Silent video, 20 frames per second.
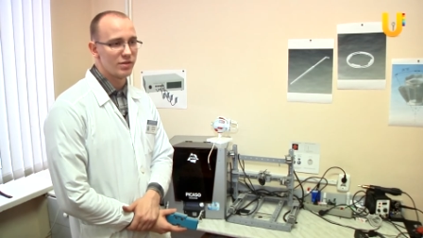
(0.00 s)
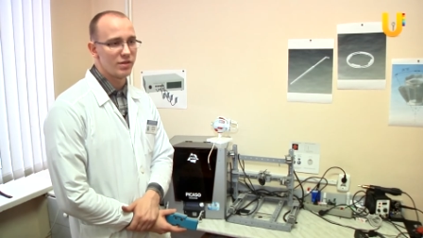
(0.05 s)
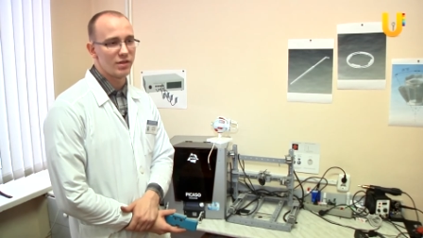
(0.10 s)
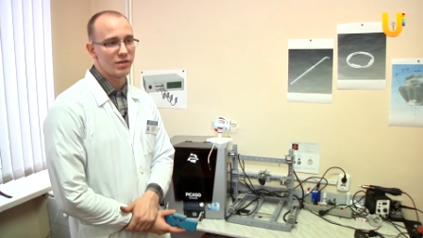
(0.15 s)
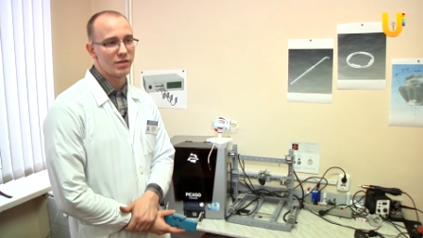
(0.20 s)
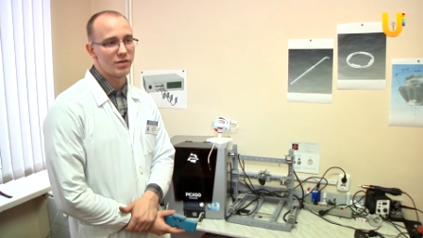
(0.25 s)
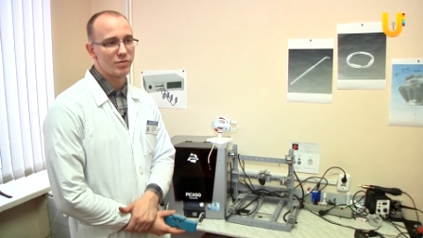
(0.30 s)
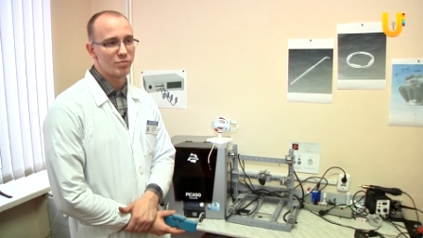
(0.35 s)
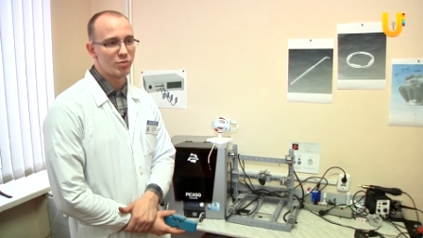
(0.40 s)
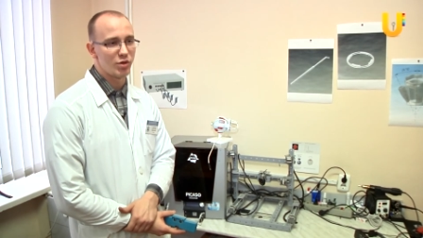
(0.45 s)

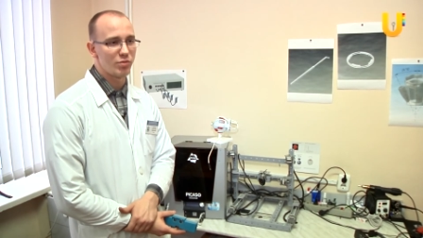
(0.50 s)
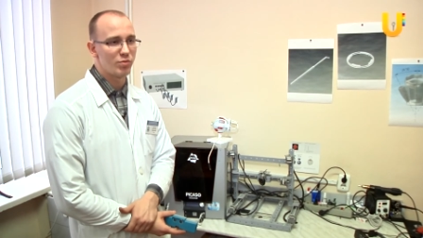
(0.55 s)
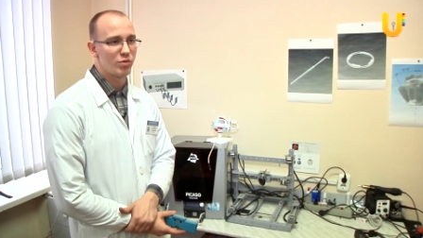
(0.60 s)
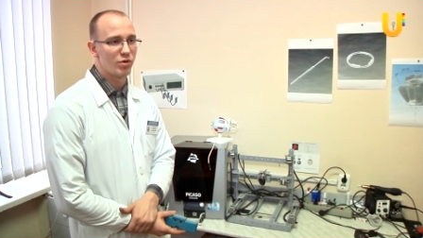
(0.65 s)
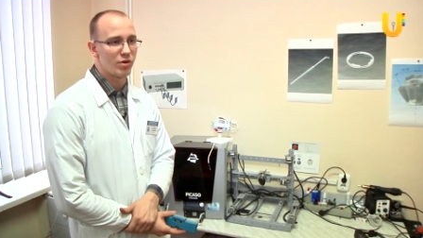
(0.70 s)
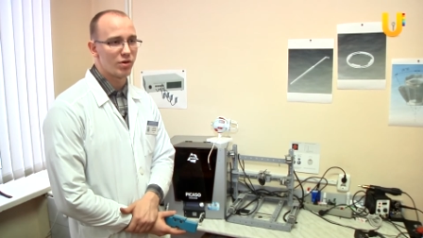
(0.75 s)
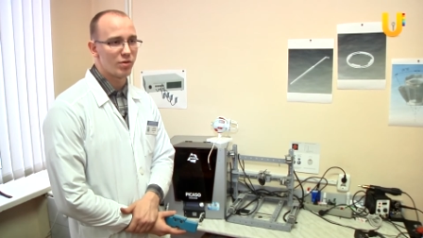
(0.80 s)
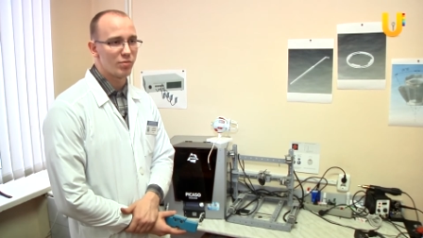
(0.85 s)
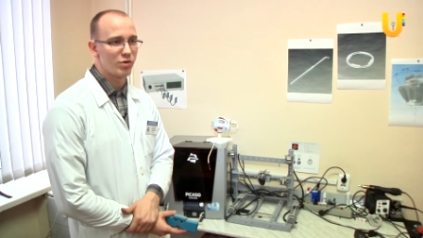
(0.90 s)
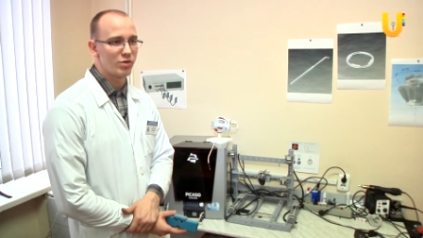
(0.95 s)
данный
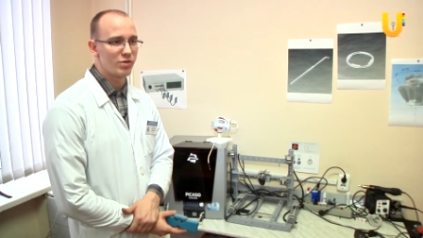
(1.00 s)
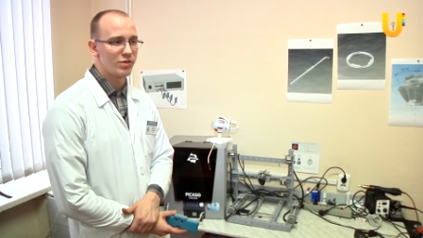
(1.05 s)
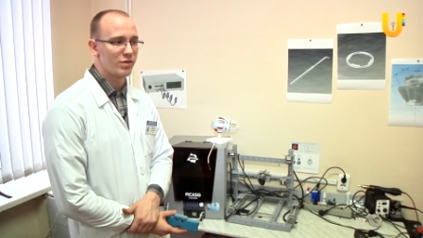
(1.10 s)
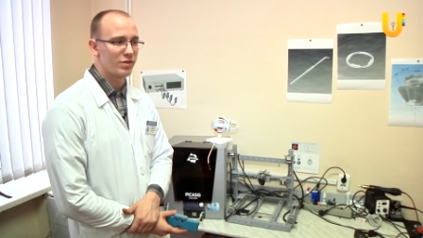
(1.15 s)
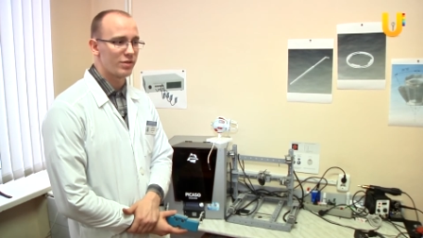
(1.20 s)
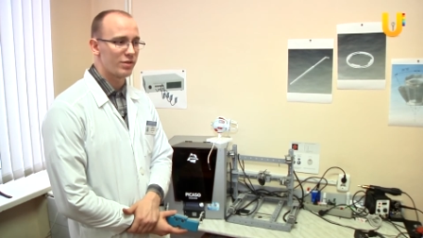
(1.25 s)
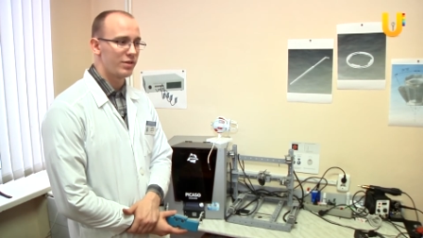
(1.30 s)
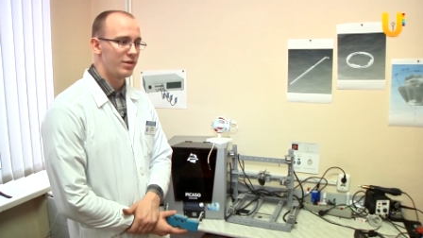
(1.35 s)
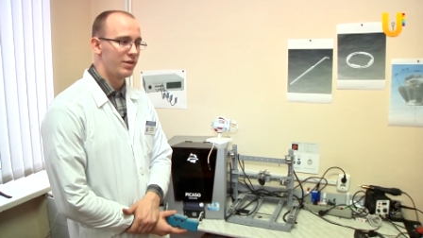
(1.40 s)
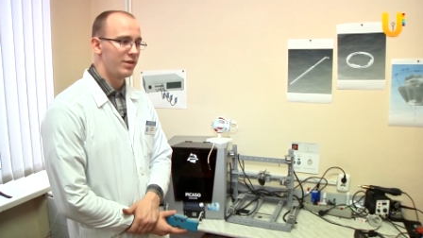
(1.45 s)
прибор работает
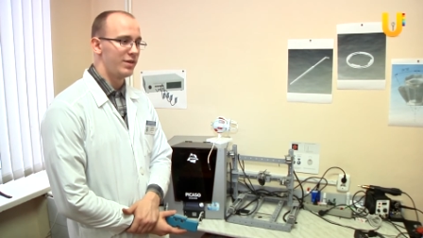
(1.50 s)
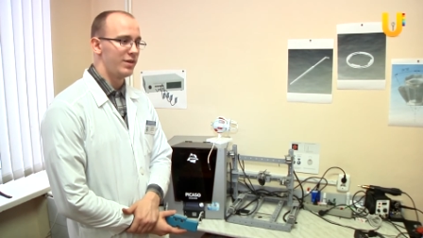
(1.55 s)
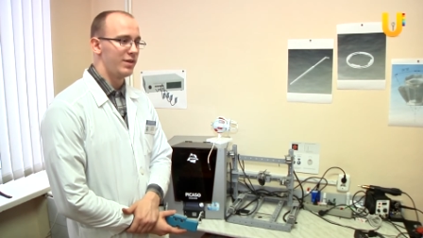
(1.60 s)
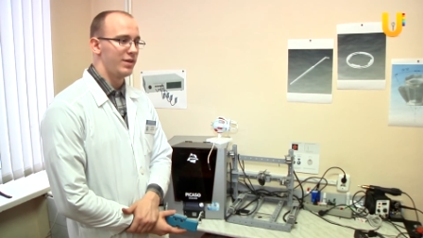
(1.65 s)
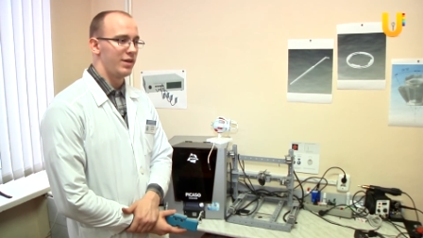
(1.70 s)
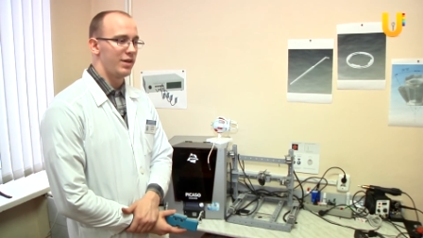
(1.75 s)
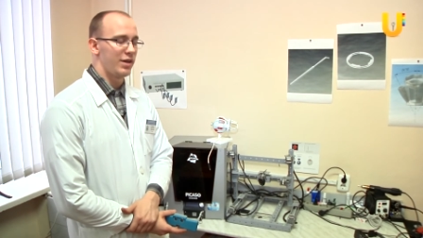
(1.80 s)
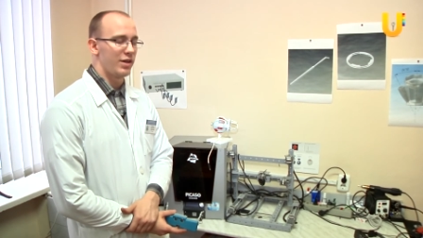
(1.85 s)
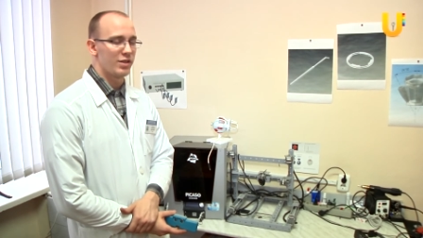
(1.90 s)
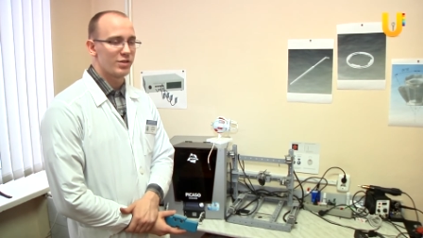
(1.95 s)

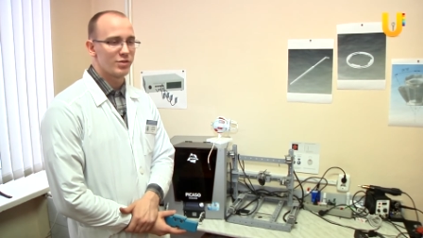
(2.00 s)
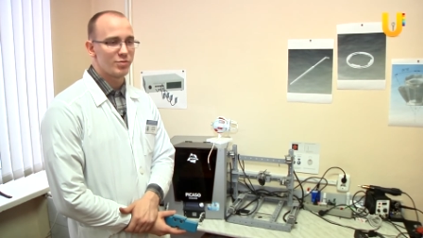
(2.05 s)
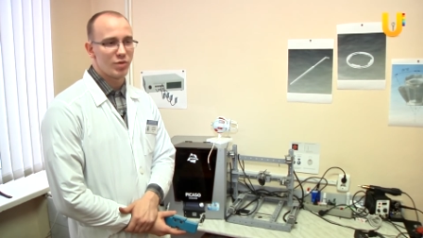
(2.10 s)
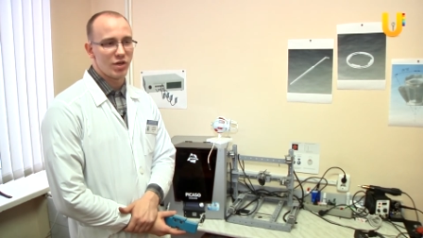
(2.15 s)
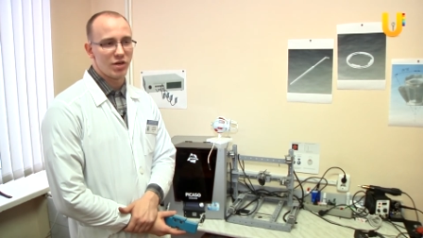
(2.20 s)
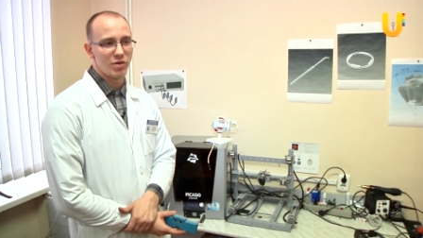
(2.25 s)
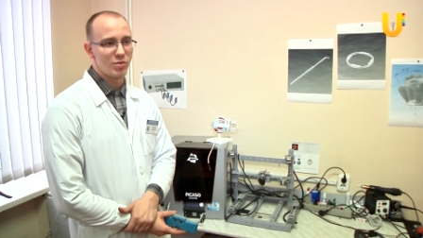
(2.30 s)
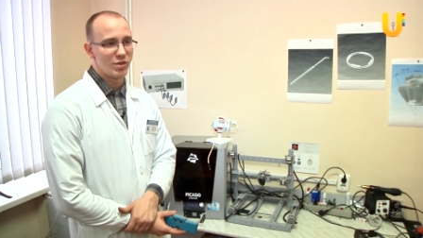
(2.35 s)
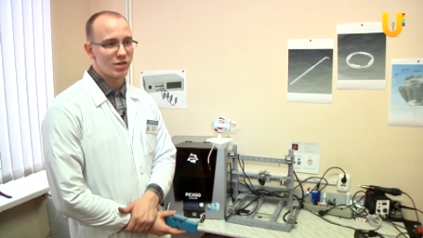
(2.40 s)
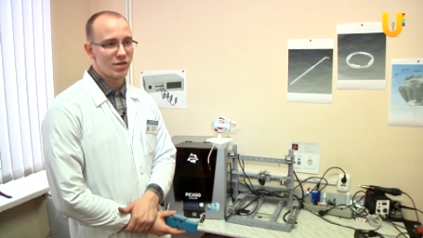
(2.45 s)
от
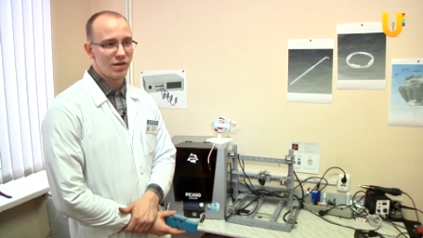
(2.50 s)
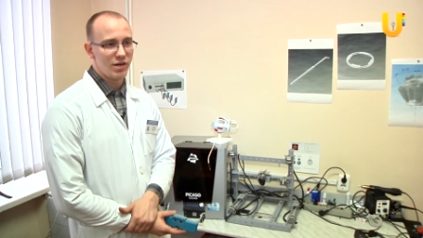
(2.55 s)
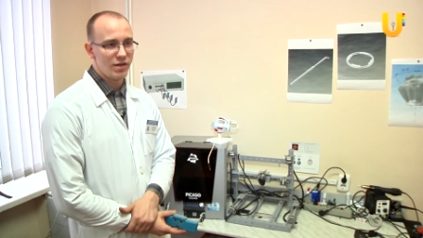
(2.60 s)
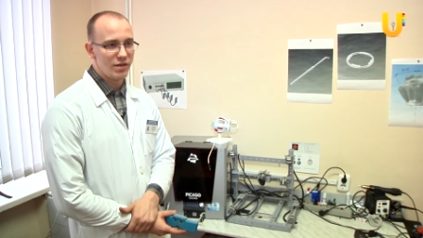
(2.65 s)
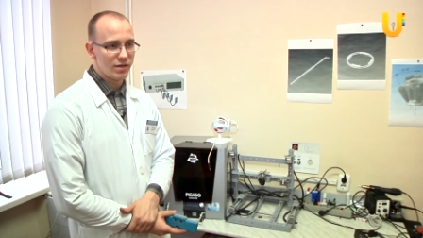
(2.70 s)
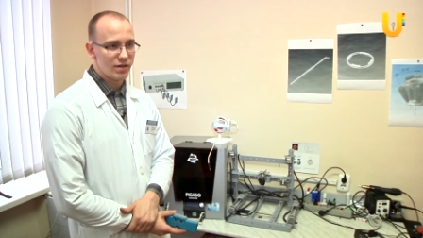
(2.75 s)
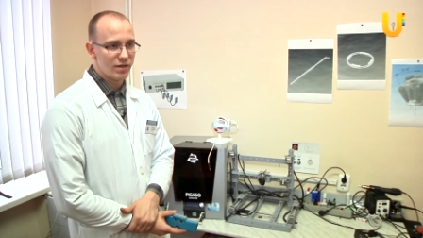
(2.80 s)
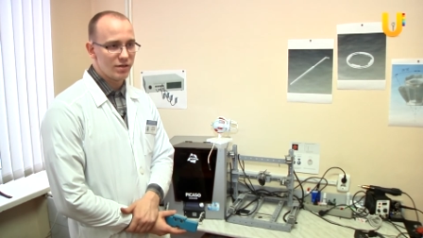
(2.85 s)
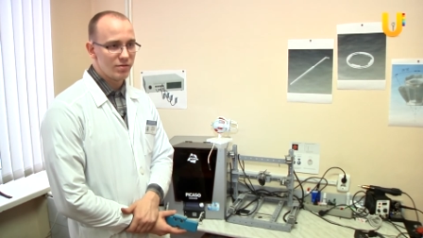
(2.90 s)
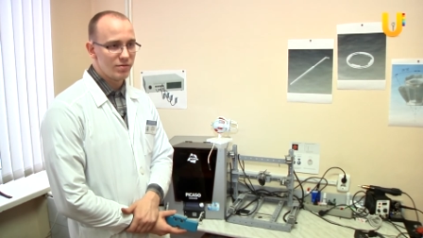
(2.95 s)
пары
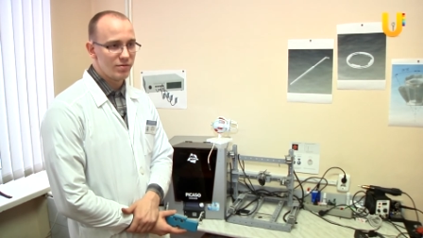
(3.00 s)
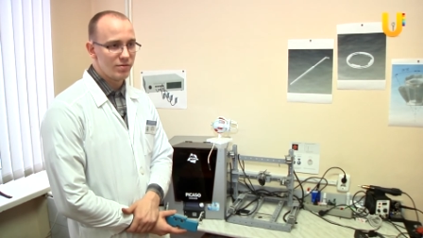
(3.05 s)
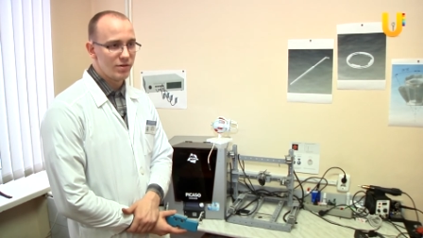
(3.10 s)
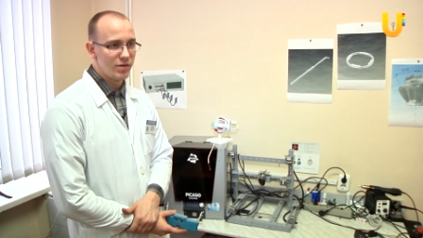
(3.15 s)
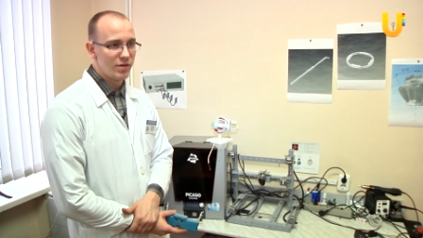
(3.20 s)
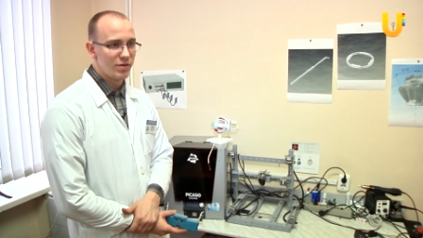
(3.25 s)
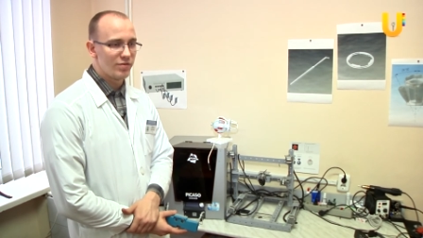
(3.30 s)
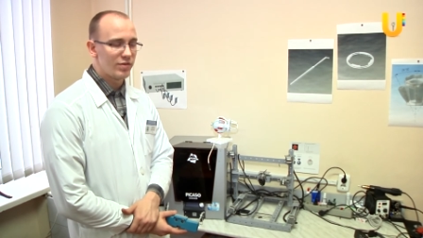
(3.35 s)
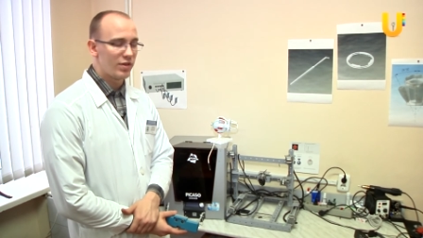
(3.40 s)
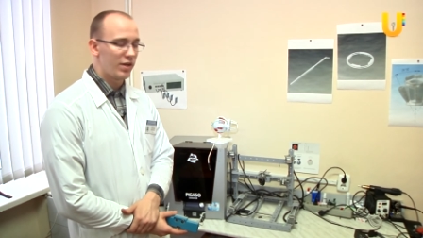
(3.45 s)
батареек.
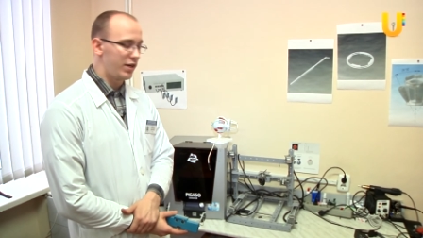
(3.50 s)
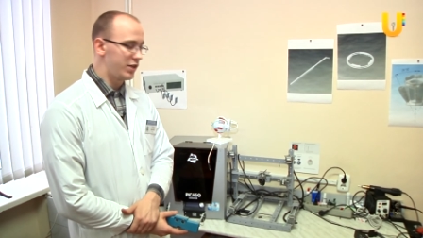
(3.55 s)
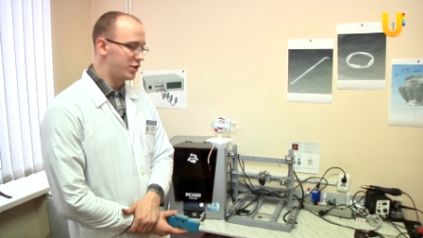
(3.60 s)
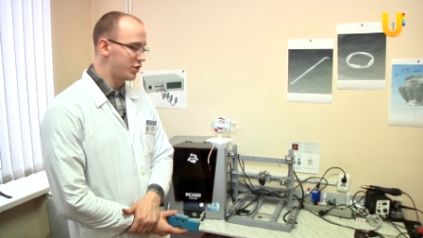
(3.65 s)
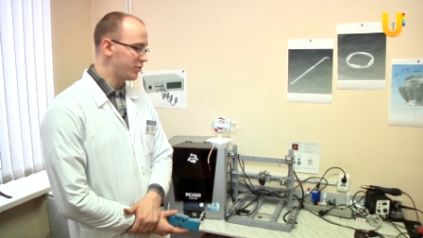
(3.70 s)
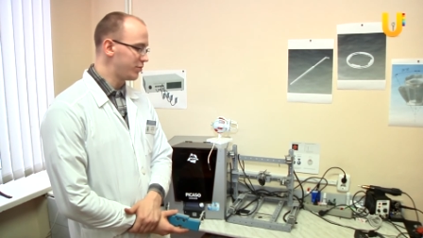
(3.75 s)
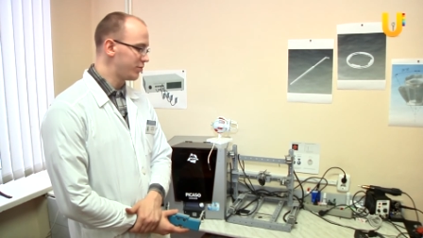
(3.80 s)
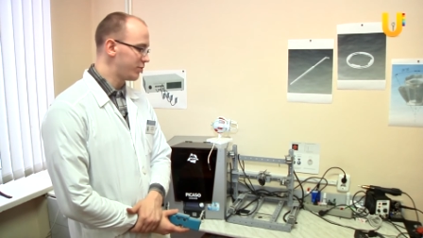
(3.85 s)
В дальнейшем